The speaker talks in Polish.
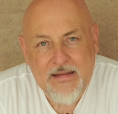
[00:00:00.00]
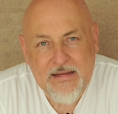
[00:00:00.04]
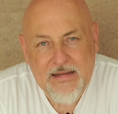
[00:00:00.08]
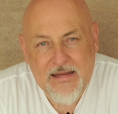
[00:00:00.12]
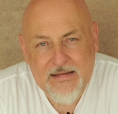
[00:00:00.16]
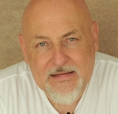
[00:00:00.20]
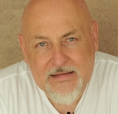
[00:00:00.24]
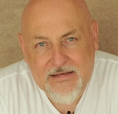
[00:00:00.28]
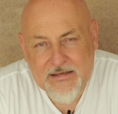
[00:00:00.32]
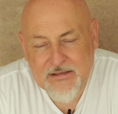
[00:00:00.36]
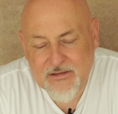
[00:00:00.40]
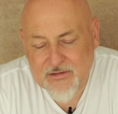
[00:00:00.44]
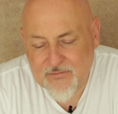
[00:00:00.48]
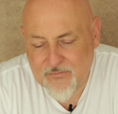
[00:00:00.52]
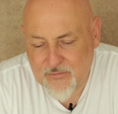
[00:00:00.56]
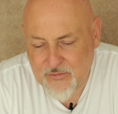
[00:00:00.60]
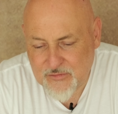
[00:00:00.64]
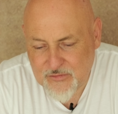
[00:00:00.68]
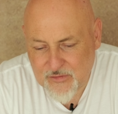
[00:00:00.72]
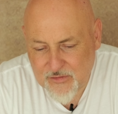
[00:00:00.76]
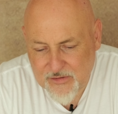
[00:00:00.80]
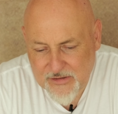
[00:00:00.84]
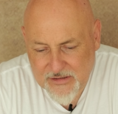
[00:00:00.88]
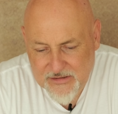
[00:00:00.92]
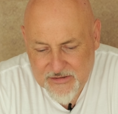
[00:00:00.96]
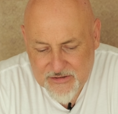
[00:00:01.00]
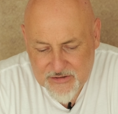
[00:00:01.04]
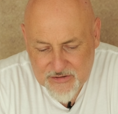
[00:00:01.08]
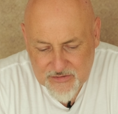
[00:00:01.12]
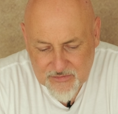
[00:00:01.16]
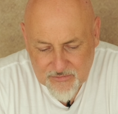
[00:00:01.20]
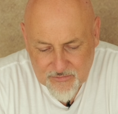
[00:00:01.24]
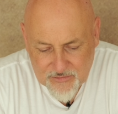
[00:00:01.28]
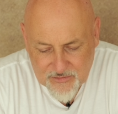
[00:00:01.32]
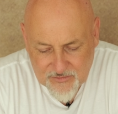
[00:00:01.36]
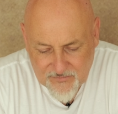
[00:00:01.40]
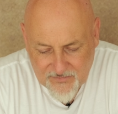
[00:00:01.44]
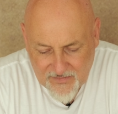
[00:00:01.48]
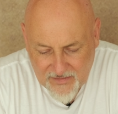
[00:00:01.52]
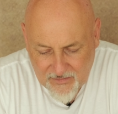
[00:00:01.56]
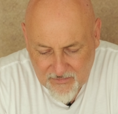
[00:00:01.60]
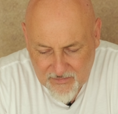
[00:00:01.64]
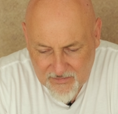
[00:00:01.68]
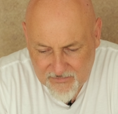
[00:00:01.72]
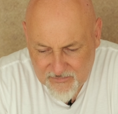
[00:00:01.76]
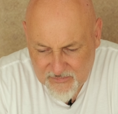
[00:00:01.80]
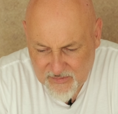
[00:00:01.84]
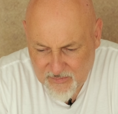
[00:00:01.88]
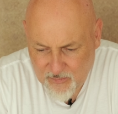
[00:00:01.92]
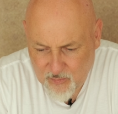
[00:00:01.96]
Ja taki dyfuzor kiedyś
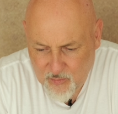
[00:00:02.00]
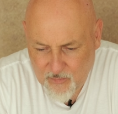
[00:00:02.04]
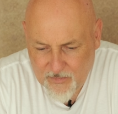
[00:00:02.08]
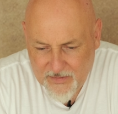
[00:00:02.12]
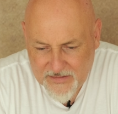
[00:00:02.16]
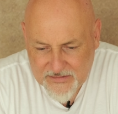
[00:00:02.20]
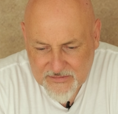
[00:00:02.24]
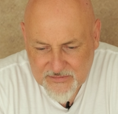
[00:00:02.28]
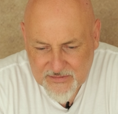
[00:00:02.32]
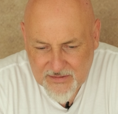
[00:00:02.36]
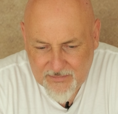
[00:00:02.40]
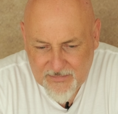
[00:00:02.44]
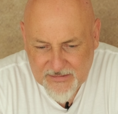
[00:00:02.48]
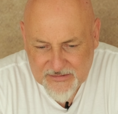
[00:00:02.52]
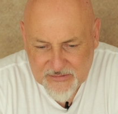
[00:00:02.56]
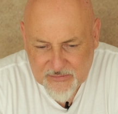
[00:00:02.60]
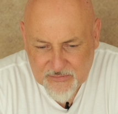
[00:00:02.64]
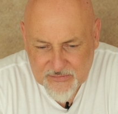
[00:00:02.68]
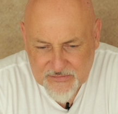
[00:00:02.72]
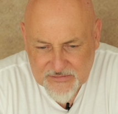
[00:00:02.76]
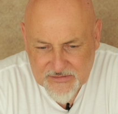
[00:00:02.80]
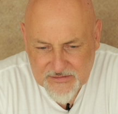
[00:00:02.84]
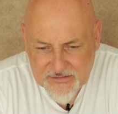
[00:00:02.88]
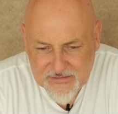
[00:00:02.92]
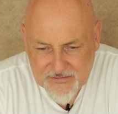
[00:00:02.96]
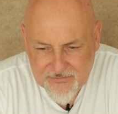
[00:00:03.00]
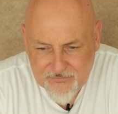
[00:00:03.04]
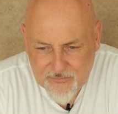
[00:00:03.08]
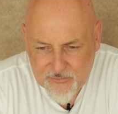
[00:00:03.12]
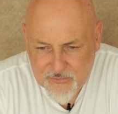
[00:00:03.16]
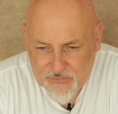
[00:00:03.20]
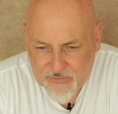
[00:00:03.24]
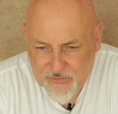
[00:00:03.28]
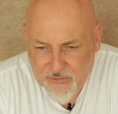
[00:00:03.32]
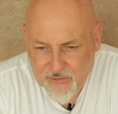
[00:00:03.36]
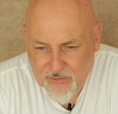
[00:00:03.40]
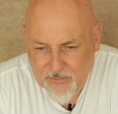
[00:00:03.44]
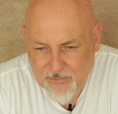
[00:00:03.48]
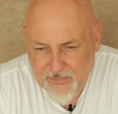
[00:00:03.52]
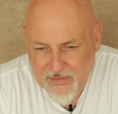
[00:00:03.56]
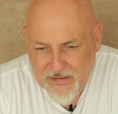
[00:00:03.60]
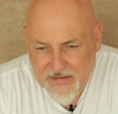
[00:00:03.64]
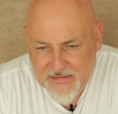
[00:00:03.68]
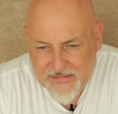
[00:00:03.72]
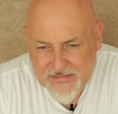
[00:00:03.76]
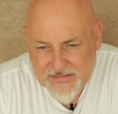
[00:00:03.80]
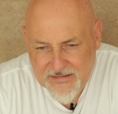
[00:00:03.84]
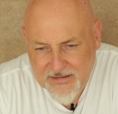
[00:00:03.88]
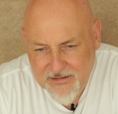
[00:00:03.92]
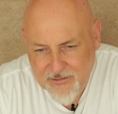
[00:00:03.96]
używałem, to był bardzo amatorski dyfuzor,
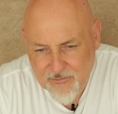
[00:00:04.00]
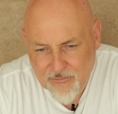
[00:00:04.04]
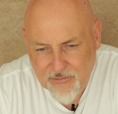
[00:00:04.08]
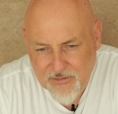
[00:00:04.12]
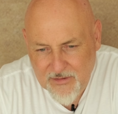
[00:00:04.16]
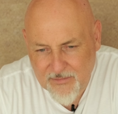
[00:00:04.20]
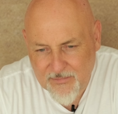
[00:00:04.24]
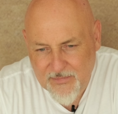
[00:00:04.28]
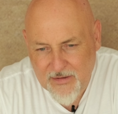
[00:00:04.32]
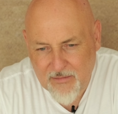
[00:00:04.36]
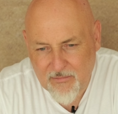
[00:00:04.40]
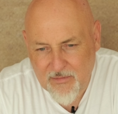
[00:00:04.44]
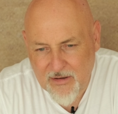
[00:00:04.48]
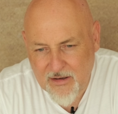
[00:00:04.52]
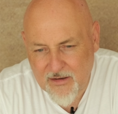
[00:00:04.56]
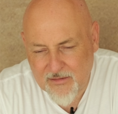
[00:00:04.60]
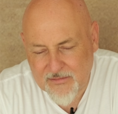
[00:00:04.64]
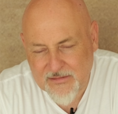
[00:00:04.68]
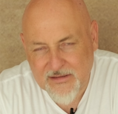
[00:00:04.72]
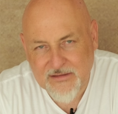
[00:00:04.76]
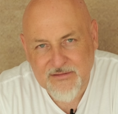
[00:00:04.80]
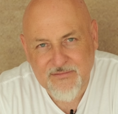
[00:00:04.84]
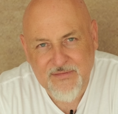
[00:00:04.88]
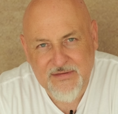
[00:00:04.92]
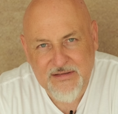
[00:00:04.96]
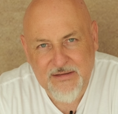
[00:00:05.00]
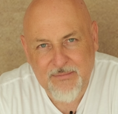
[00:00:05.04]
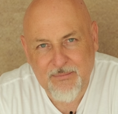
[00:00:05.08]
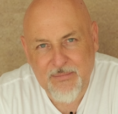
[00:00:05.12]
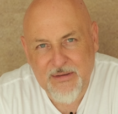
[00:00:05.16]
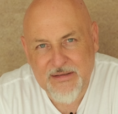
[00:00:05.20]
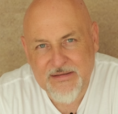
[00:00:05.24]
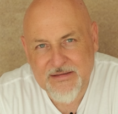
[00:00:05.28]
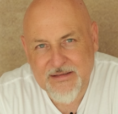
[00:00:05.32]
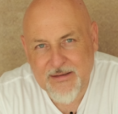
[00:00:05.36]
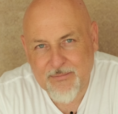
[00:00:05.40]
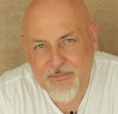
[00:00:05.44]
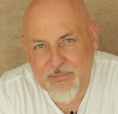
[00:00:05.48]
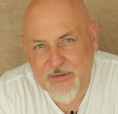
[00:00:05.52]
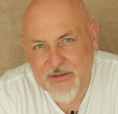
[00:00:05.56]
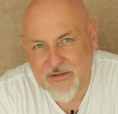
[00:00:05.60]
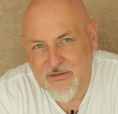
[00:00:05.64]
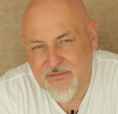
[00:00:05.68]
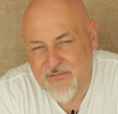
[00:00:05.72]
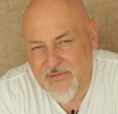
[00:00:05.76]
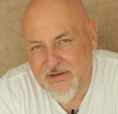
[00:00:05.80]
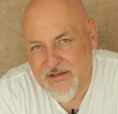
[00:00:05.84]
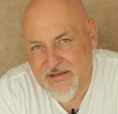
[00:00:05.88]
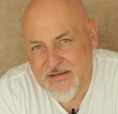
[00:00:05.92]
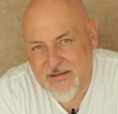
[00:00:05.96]
blenda, która miała tak zwana blenda
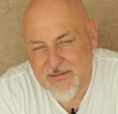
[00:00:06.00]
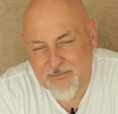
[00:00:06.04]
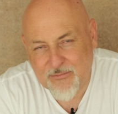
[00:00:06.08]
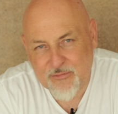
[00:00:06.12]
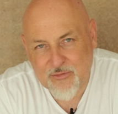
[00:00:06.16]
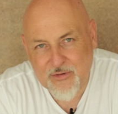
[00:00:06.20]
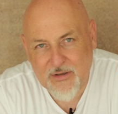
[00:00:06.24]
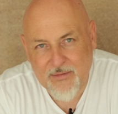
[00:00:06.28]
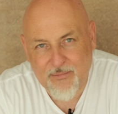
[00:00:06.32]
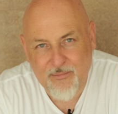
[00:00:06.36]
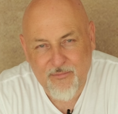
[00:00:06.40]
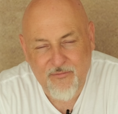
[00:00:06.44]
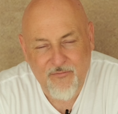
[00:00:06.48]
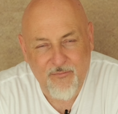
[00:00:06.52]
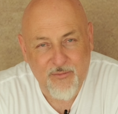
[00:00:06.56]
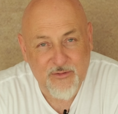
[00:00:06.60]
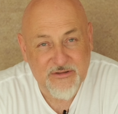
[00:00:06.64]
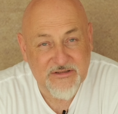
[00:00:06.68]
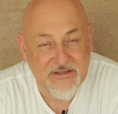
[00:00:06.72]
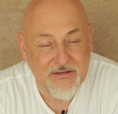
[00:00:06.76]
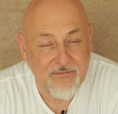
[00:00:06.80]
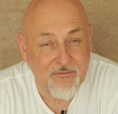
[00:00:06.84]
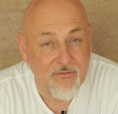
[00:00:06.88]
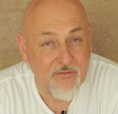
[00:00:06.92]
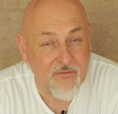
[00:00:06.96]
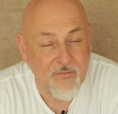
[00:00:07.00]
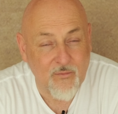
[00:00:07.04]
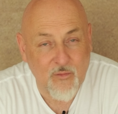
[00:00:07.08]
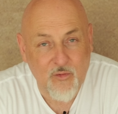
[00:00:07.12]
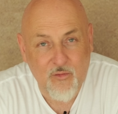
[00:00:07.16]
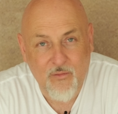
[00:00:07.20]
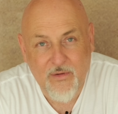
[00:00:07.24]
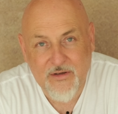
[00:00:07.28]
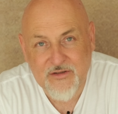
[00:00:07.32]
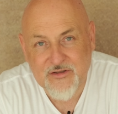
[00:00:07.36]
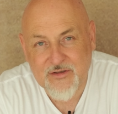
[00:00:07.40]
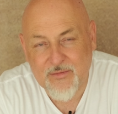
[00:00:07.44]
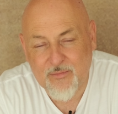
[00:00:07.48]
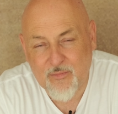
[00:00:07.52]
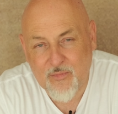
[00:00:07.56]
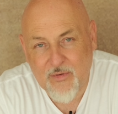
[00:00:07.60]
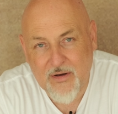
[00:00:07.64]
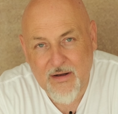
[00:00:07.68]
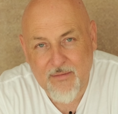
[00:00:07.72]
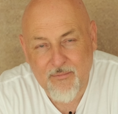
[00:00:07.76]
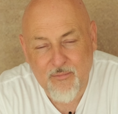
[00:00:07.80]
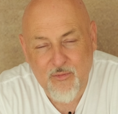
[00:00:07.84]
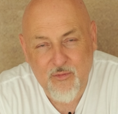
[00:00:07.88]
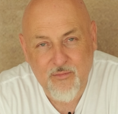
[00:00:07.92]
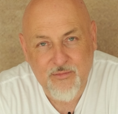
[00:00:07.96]
5 w jednym, która w podstawowym układzie
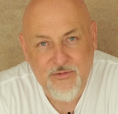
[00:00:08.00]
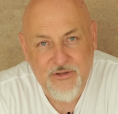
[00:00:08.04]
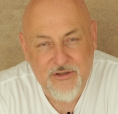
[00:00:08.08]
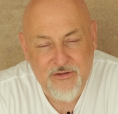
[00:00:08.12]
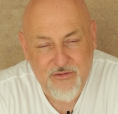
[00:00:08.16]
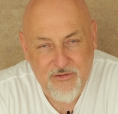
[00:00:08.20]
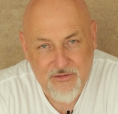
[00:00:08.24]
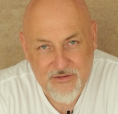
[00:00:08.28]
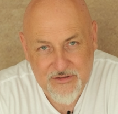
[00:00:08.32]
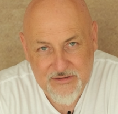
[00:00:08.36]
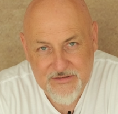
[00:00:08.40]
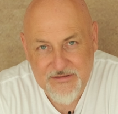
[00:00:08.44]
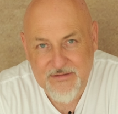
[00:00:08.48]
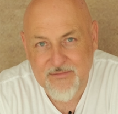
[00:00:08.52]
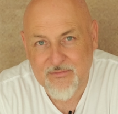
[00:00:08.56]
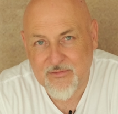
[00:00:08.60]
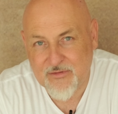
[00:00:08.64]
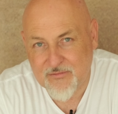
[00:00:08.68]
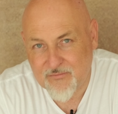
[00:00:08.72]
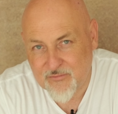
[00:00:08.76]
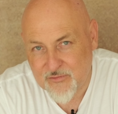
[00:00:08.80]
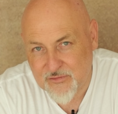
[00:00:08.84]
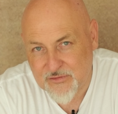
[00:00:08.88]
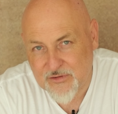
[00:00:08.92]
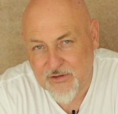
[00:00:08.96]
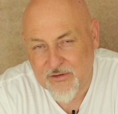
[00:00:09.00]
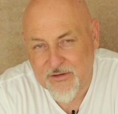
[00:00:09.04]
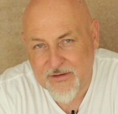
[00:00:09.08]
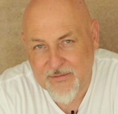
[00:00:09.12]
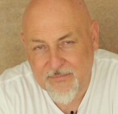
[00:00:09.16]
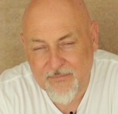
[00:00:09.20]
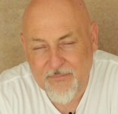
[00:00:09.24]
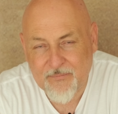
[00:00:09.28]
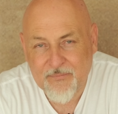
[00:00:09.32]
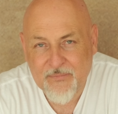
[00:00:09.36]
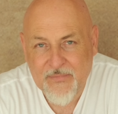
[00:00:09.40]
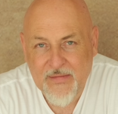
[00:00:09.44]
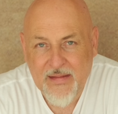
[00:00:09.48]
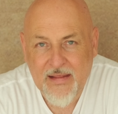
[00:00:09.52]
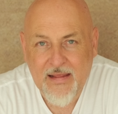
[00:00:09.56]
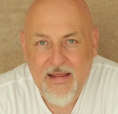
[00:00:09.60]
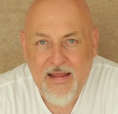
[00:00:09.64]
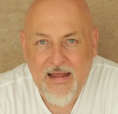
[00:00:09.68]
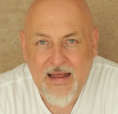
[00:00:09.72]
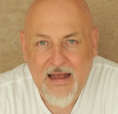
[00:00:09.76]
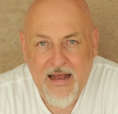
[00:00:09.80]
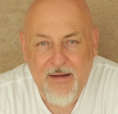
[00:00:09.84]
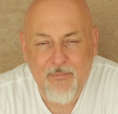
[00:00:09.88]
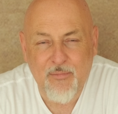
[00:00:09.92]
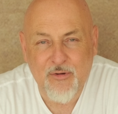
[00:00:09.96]
była półprzeźroczystym dyfuzorem,
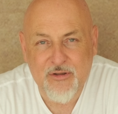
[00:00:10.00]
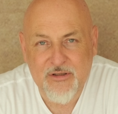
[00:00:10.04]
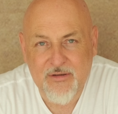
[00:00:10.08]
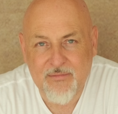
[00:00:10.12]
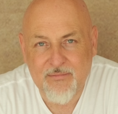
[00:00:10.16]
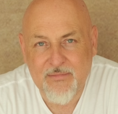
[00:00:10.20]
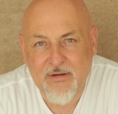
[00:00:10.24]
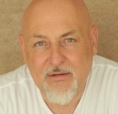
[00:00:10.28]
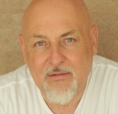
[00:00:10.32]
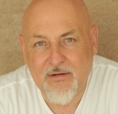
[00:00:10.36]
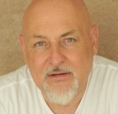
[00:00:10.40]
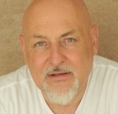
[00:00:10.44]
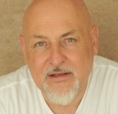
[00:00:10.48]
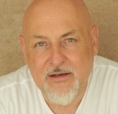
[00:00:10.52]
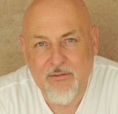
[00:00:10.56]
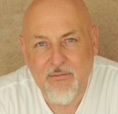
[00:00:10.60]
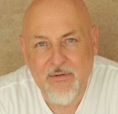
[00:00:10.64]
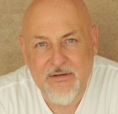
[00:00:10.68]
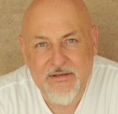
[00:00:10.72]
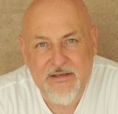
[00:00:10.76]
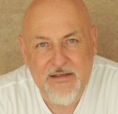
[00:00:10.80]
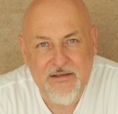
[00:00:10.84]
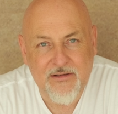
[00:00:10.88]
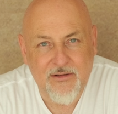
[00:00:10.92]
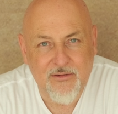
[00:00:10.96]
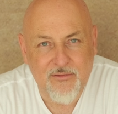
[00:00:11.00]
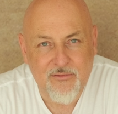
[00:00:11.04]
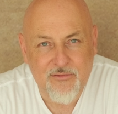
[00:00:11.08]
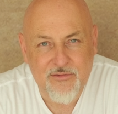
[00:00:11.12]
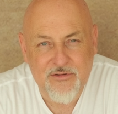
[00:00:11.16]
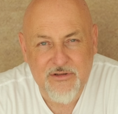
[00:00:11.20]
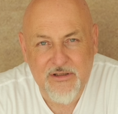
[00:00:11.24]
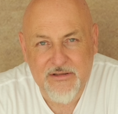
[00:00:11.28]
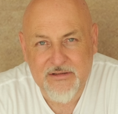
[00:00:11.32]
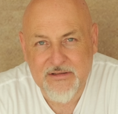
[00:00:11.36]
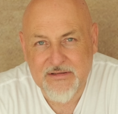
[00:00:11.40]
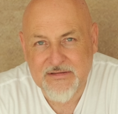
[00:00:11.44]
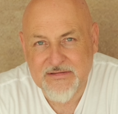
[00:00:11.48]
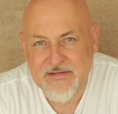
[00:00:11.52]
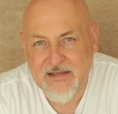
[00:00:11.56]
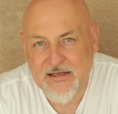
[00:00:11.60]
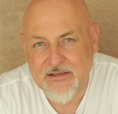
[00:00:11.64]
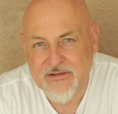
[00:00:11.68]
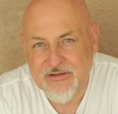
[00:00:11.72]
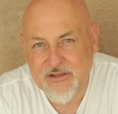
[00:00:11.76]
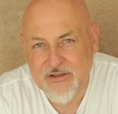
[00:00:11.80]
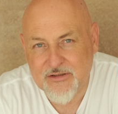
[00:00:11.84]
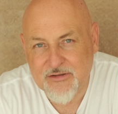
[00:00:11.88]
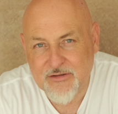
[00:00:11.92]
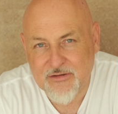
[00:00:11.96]
a potem miała nakładane różne te,
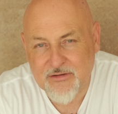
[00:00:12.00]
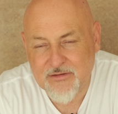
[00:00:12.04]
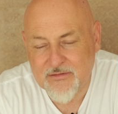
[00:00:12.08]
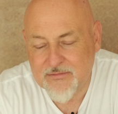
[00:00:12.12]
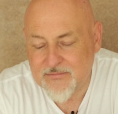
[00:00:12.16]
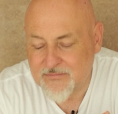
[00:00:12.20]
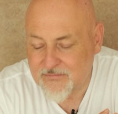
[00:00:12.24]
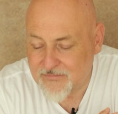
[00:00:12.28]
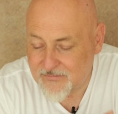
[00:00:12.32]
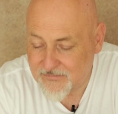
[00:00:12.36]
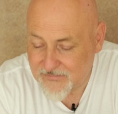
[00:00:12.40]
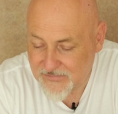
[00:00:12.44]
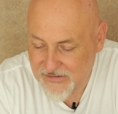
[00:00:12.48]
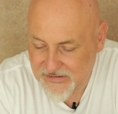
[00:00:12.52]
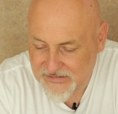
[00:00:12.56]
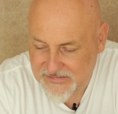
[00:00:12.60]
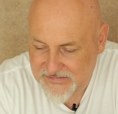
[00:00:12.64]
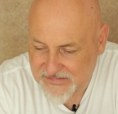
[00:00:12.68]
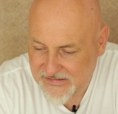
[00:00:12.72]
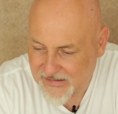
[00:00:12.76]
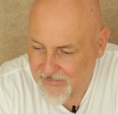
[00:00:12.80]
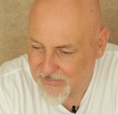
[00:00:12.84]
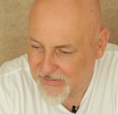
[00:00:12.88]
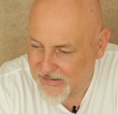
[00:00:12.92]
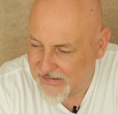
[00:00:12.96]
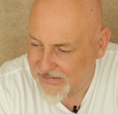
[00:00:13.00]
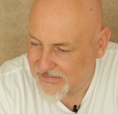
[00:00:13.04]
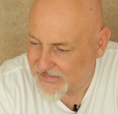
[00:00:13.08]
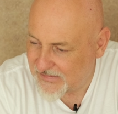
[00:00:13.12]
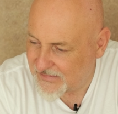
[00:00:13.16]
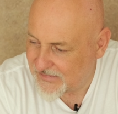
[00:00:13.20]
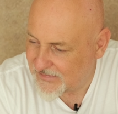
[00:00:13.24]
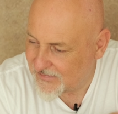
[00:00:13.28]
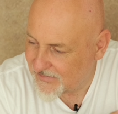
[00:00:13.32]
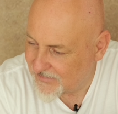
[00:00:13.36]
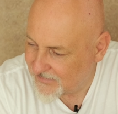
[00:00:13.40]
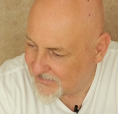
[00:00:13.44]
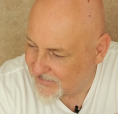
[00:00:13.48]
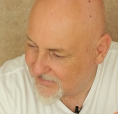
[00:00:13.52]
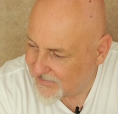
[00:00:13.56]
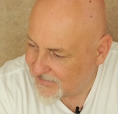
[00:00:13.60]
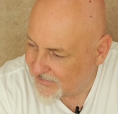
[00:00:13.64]
znacie to, chińskie blendy,